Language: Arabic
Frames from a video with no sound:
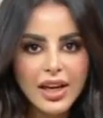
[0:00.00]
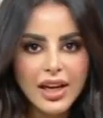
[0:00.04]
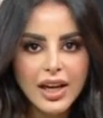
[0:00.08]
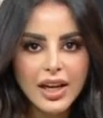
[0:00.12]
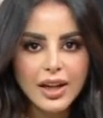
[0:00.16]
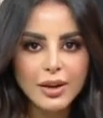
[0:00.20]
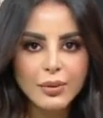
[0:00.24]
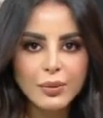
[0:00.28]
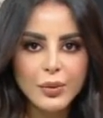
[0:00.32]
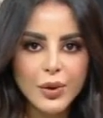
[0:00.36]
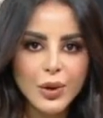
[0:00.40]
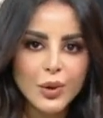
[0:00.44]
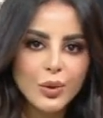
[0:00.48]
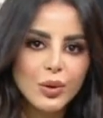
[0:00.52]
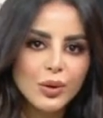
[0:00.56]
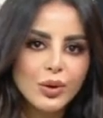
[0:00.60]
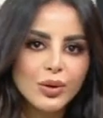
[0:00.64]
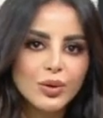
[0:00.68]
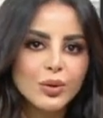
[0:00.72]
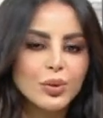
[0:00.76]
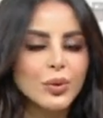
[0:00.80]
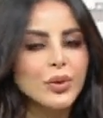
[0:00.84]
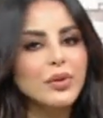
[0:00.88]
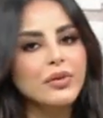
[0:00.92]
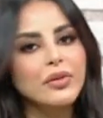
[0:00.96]

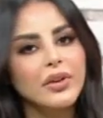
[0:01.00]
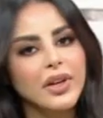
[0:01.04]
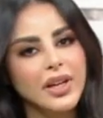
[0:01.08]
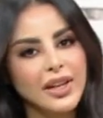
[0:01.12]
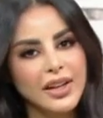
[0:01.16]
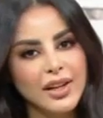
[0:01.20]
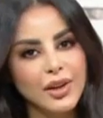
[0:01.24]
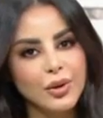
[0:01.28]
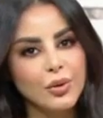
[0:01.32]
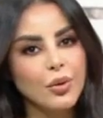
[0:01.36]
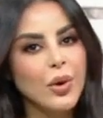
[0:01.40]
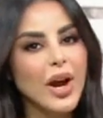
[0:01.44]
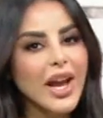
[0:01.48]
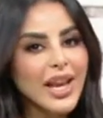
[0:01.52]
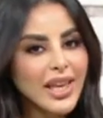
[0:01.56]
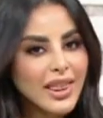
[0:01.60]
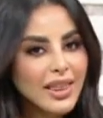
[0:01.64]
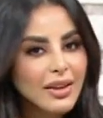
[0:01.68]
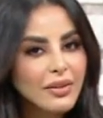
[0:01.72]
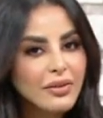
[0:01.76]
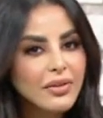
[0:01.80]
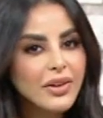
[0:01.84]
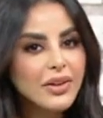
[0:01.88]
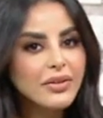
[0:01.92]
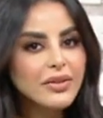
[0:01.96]
البيوت ونفكر
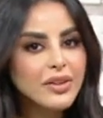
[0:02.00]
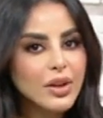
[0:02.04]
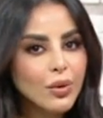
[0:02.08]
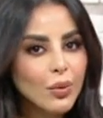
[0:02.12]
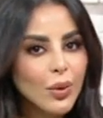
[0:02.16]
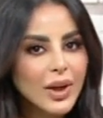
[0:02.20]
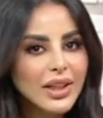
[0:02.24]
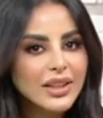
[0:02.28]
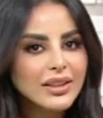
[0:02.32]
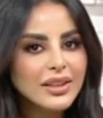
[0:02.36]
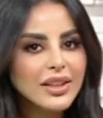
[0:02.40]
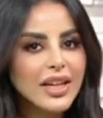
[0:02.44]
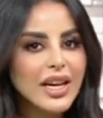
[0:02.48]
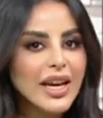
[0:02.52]
وأيضا في نفس الوقت